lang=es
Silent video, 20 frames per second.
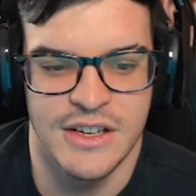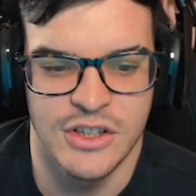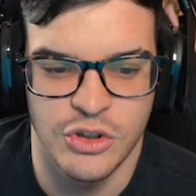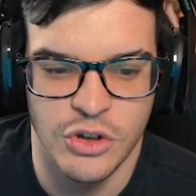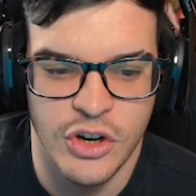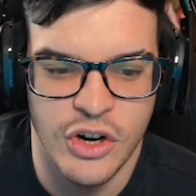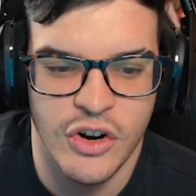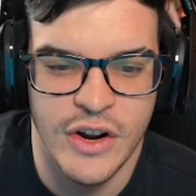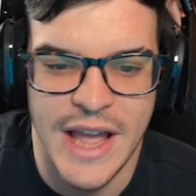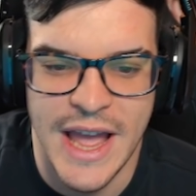Yo
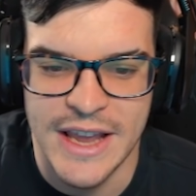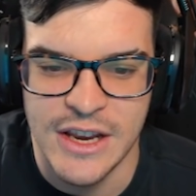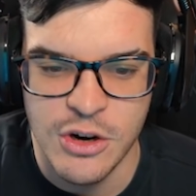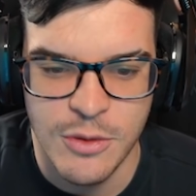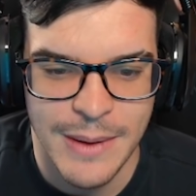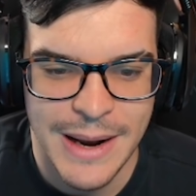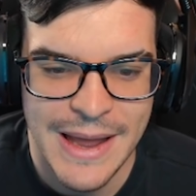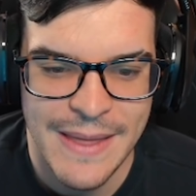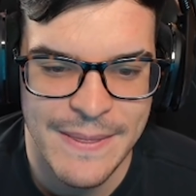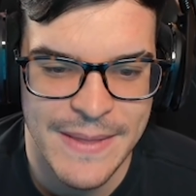creo que ahí no
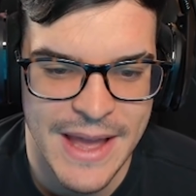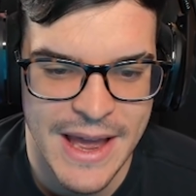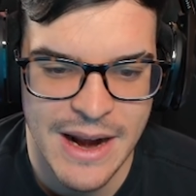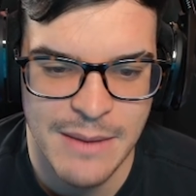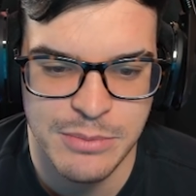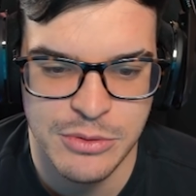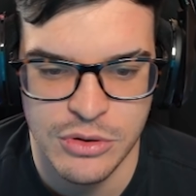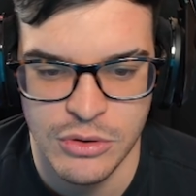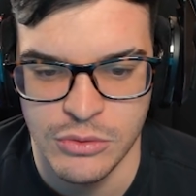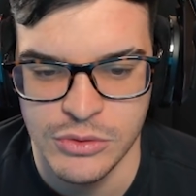va a landear
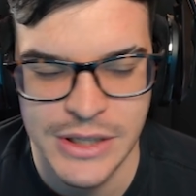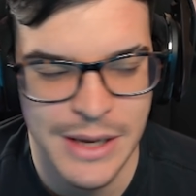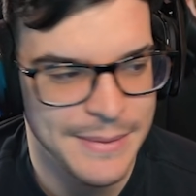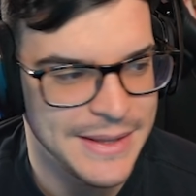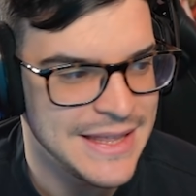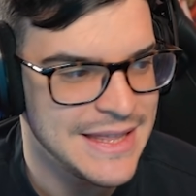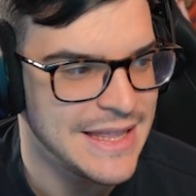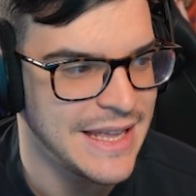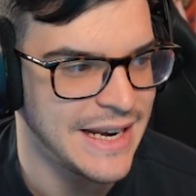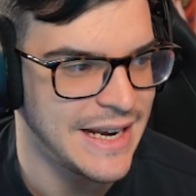
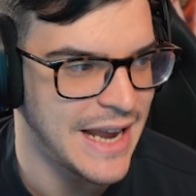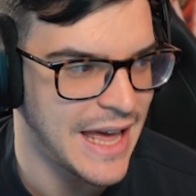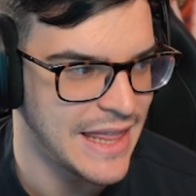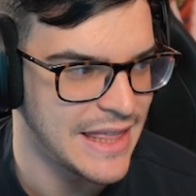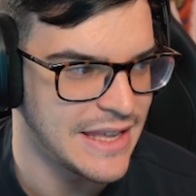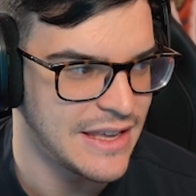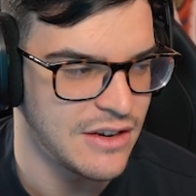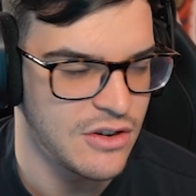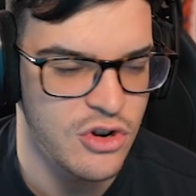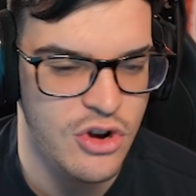absolutamente
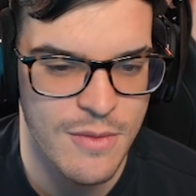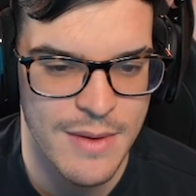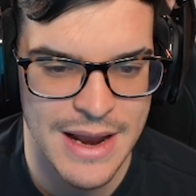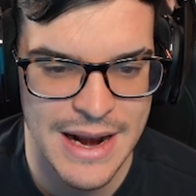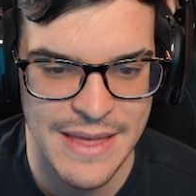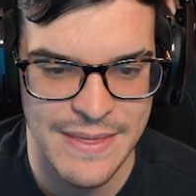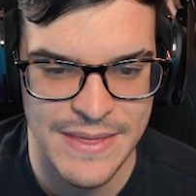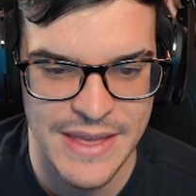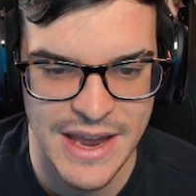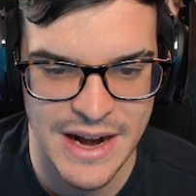nadie. No va a
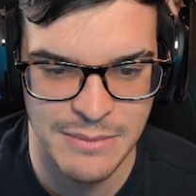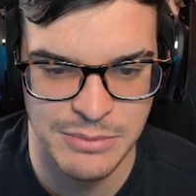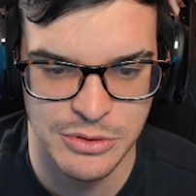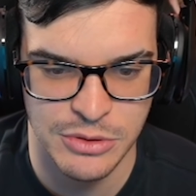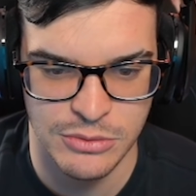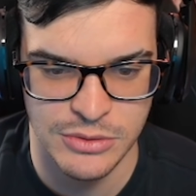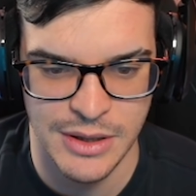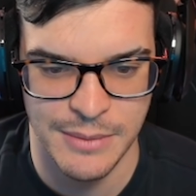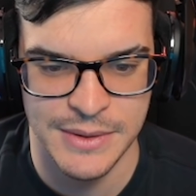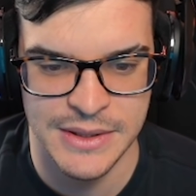landear
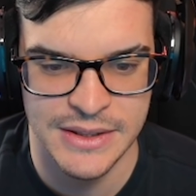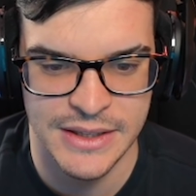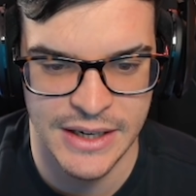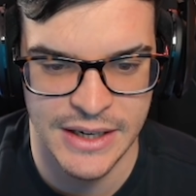absolutamente